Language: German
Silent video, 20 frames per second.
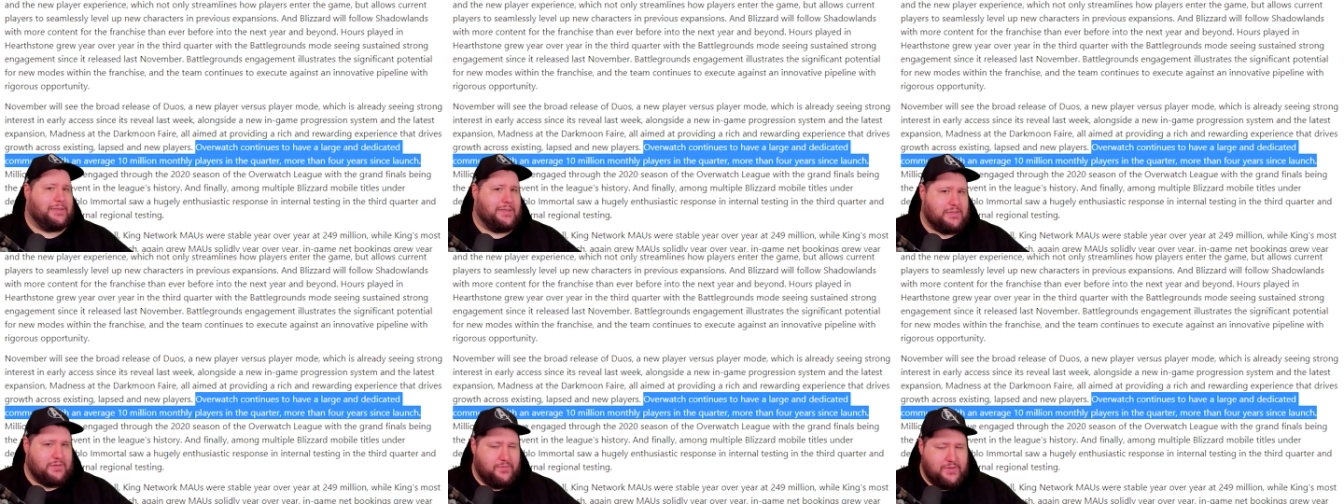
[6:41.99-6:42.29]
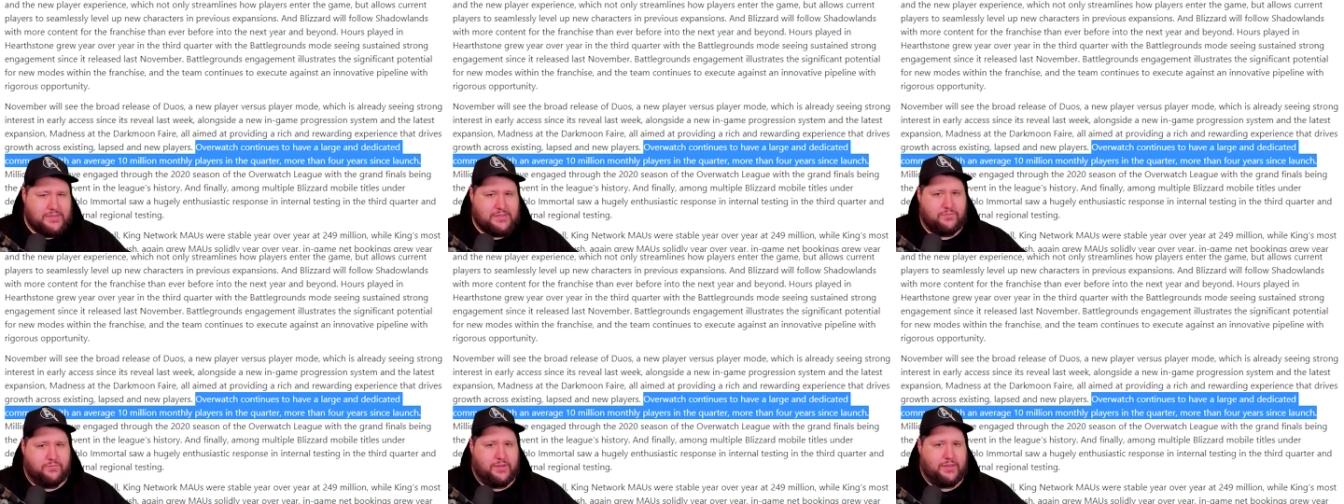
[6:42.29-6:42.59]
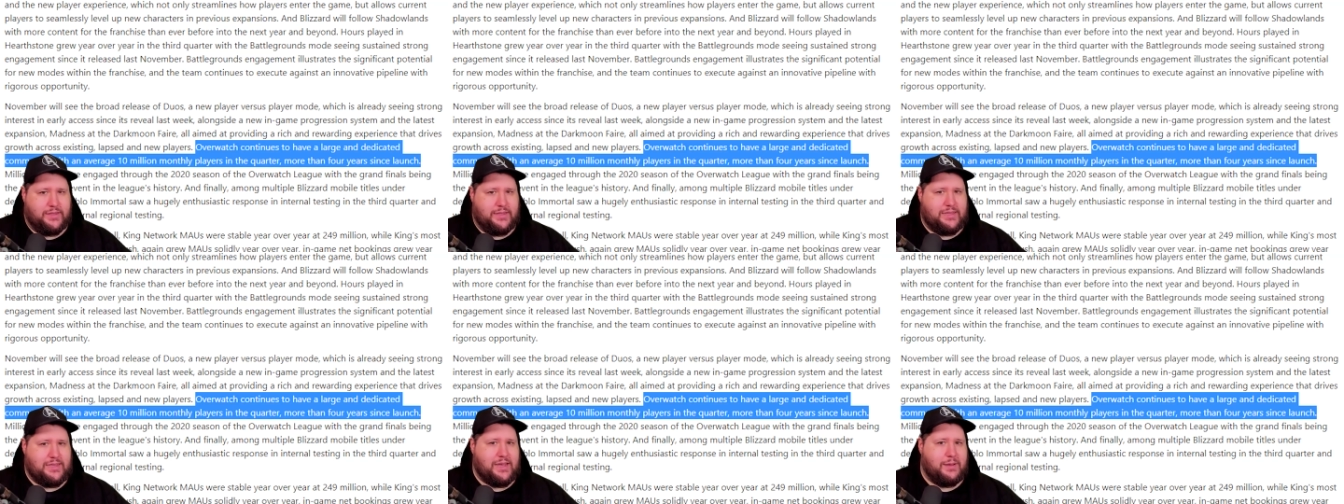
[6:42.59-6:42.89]
Das wissen
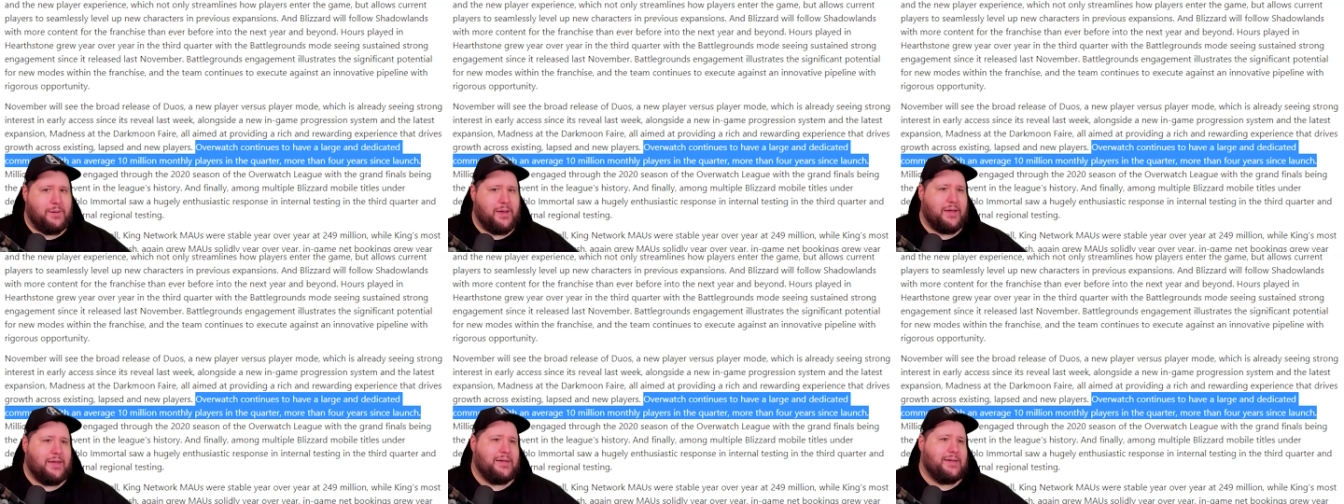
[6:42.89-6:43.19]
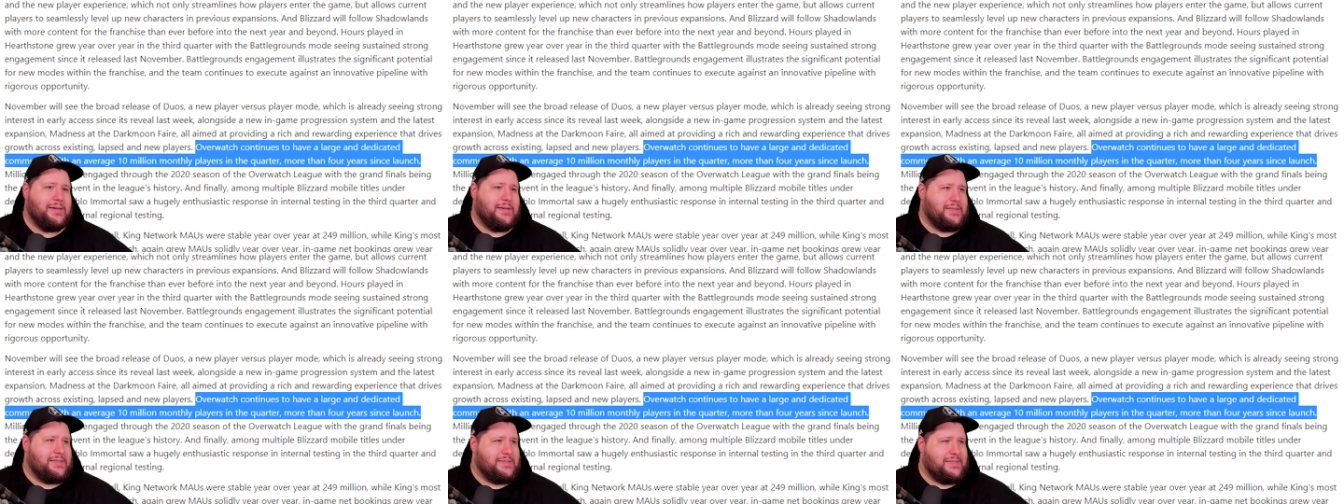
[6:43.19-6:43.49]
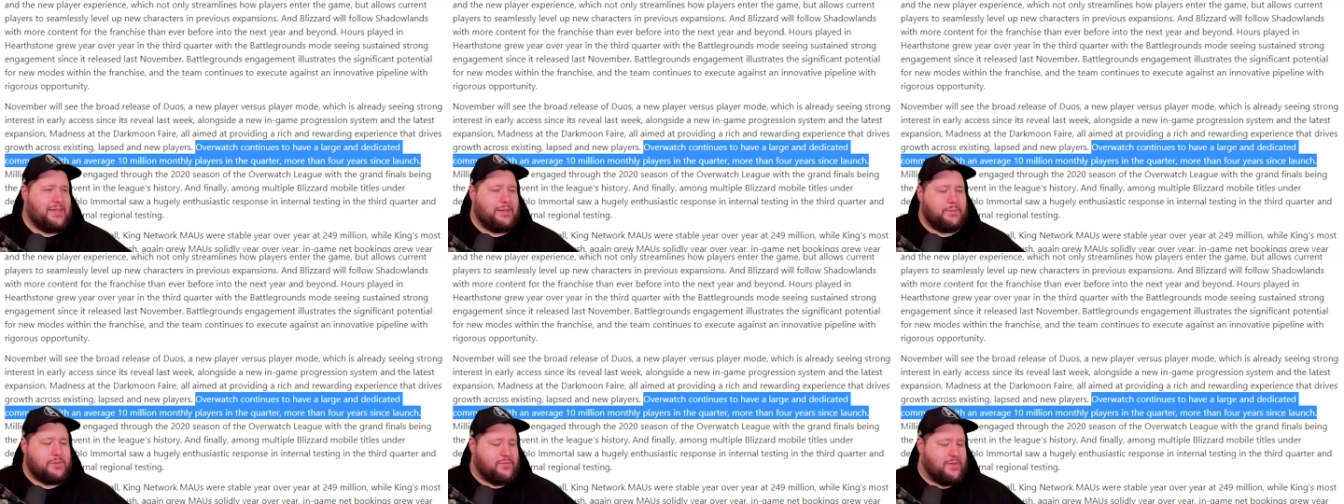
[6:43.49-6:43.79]
wir nicht. Aber
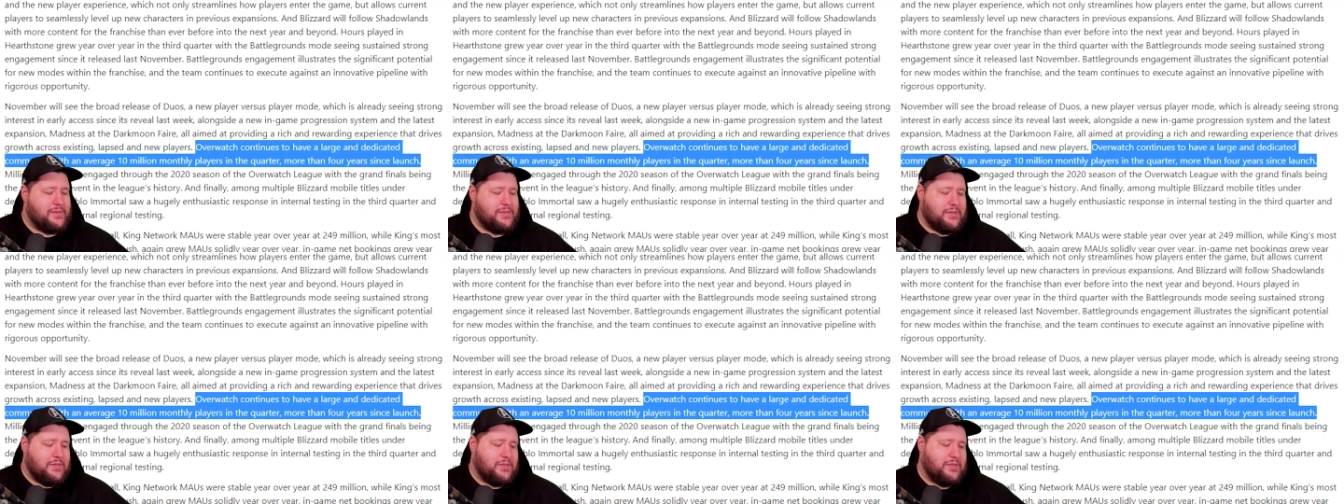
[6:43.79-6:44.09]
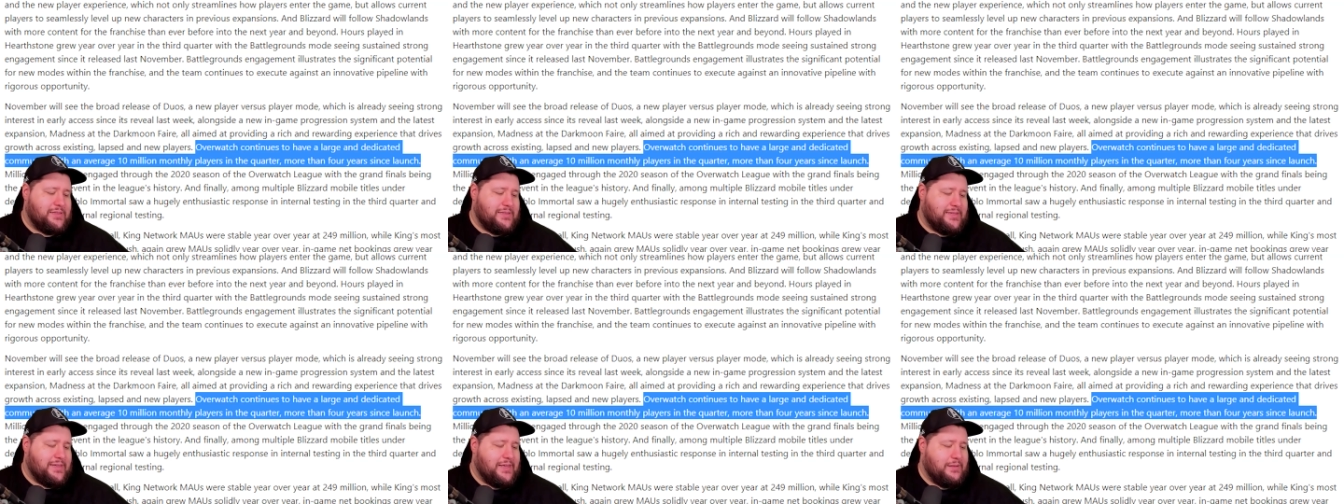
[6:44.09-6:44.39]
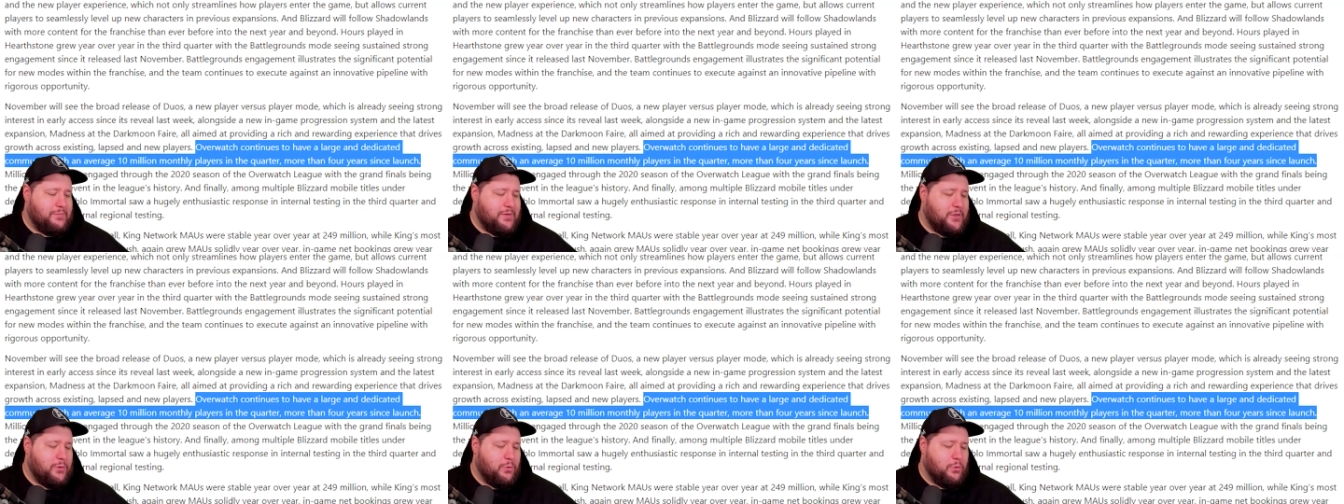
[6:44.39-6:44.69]
selbst wenn sich
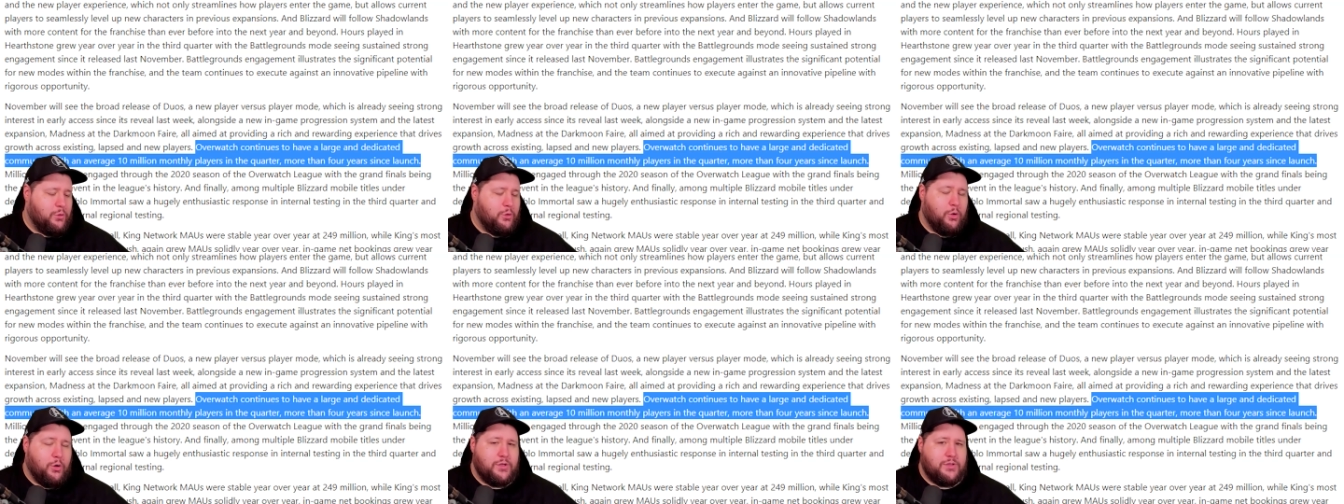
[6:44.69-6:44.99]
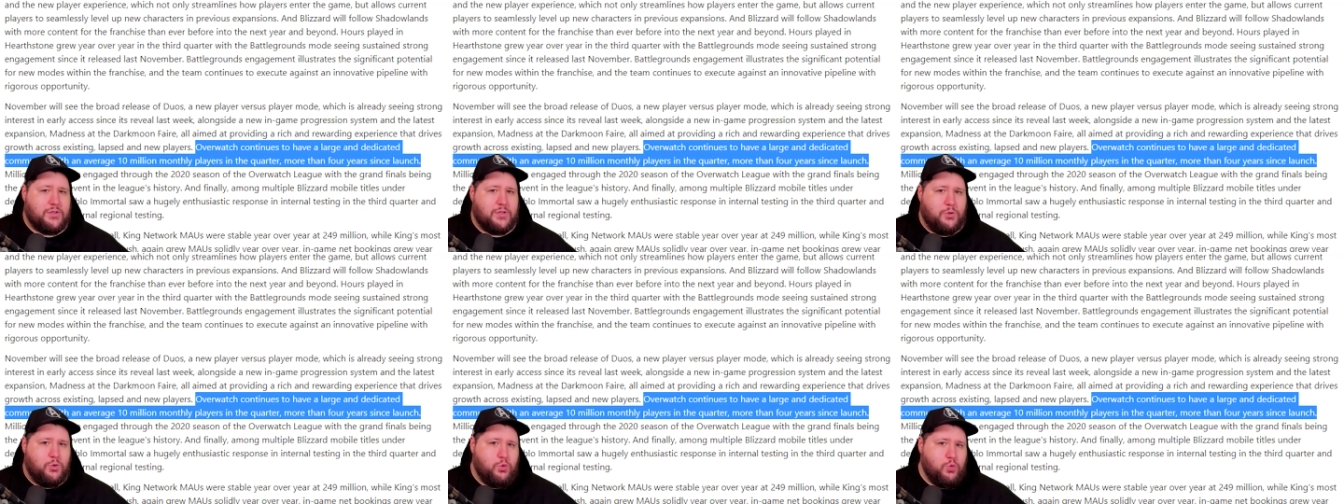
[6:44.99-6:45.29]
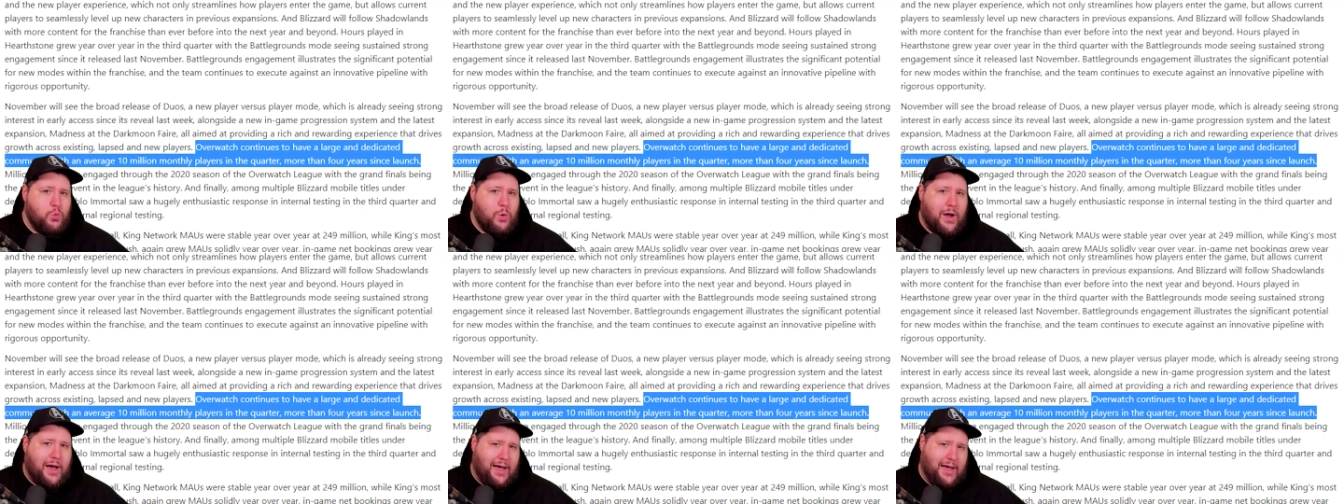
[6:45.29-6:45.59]
10 Millionen Leute
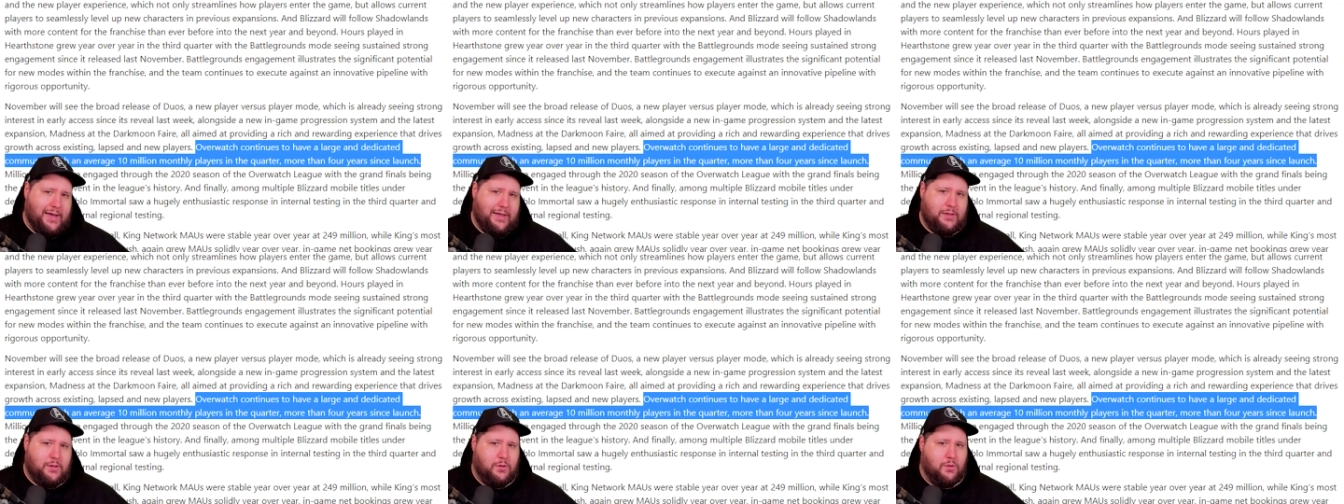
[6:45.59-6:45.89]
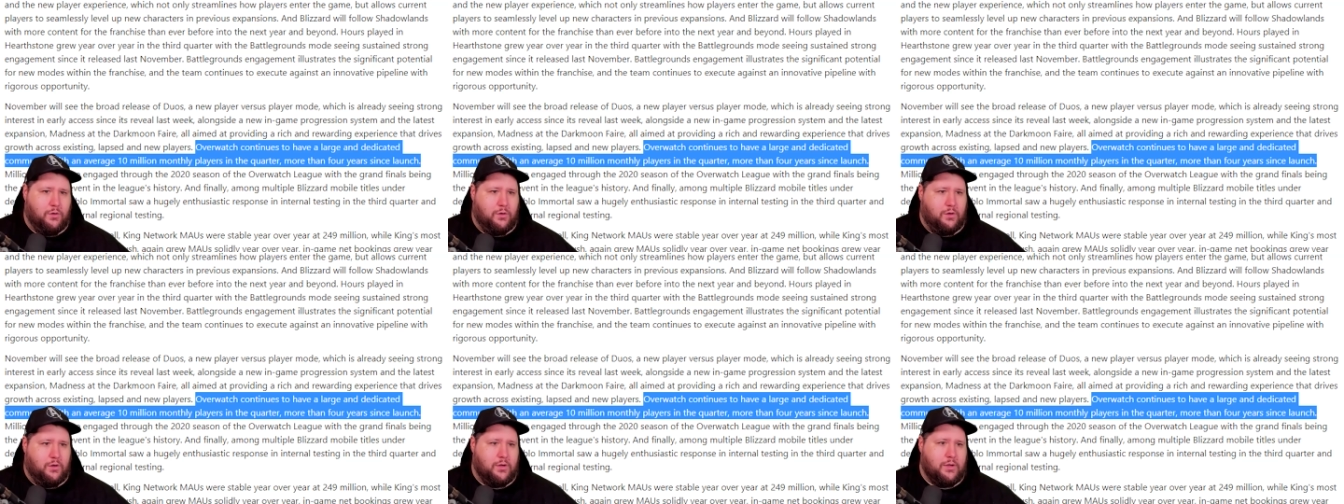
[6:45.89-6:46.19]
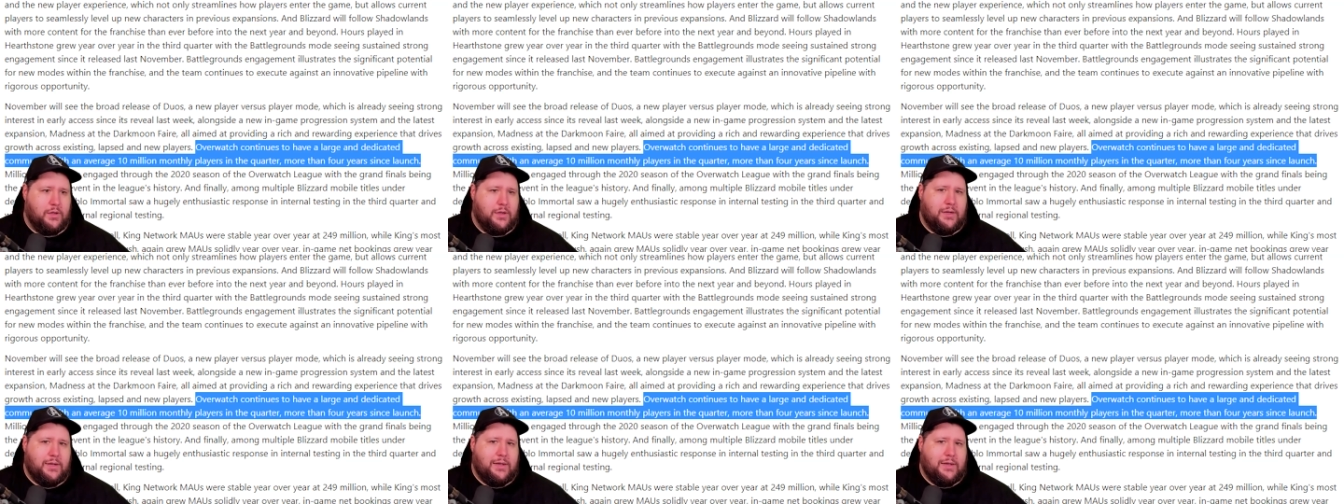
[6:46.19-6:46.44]
nur einloggen,